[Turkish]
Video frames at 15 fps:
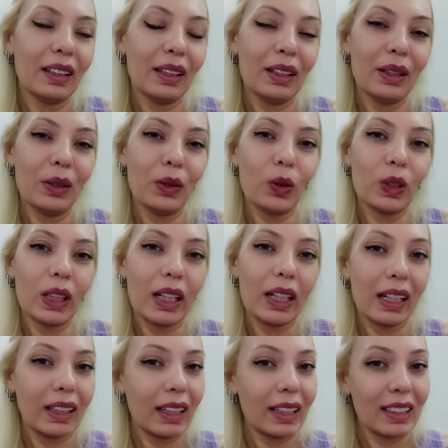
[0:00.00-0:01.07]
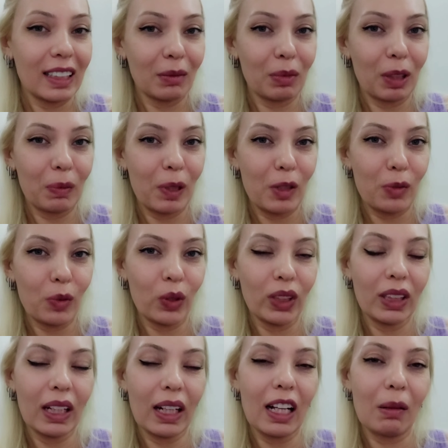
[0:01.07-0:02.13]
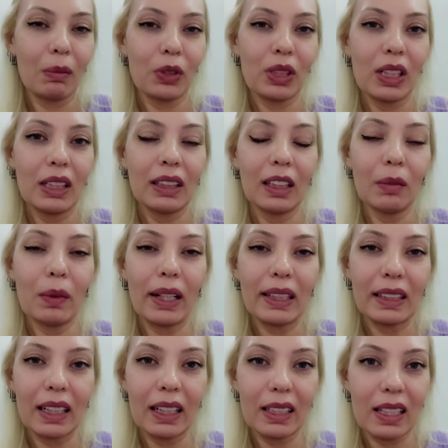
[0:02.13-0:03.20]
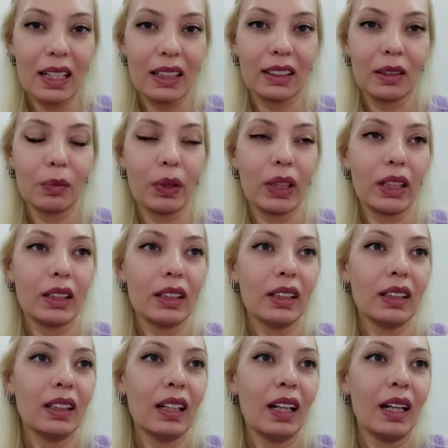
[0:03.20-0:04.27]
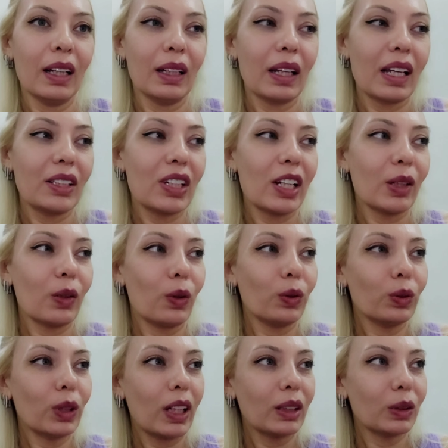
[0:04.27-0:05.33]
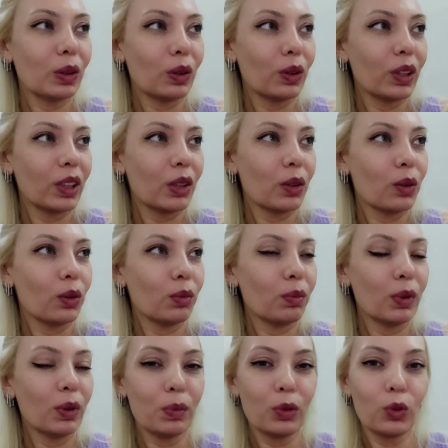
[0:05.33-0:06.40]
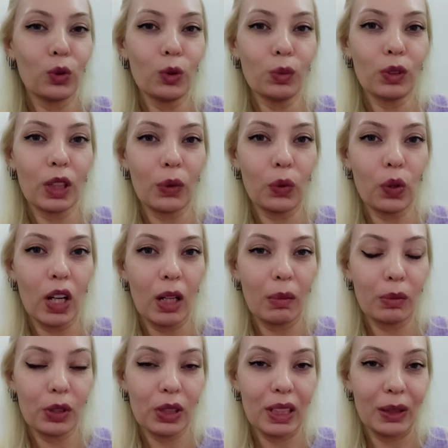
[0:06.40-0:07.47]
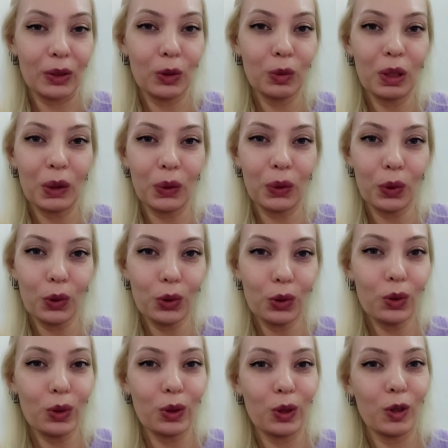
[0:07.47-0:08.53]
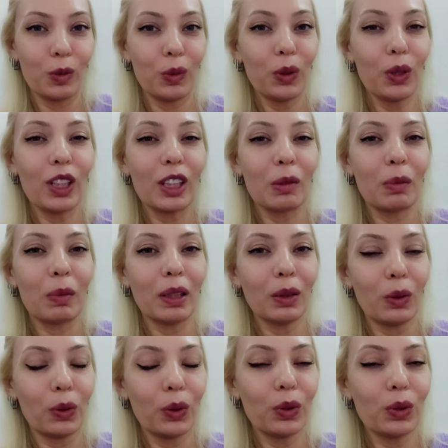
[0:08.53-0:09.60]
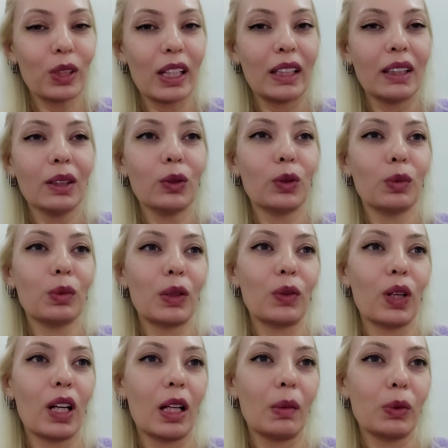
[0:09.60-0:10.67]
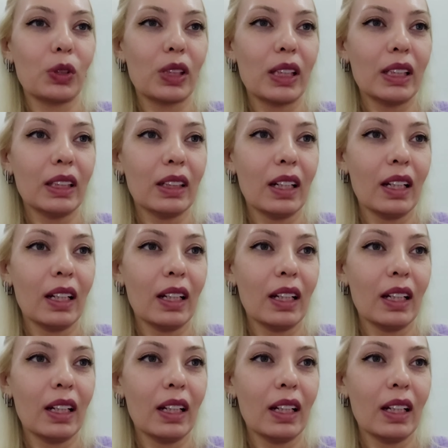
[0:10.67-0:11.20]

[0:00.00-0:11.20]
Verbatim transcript: e, o kadar yağda kızartmak mecburiyetinde kalmışlar. Dedim azar azar atın bari. Geçen ondan sonraki gün bir tüm tavuk almışlar. Tüm tavuk ucuz oluyor. Büyük ihtimal o yüzden tüm tavuk almışlar.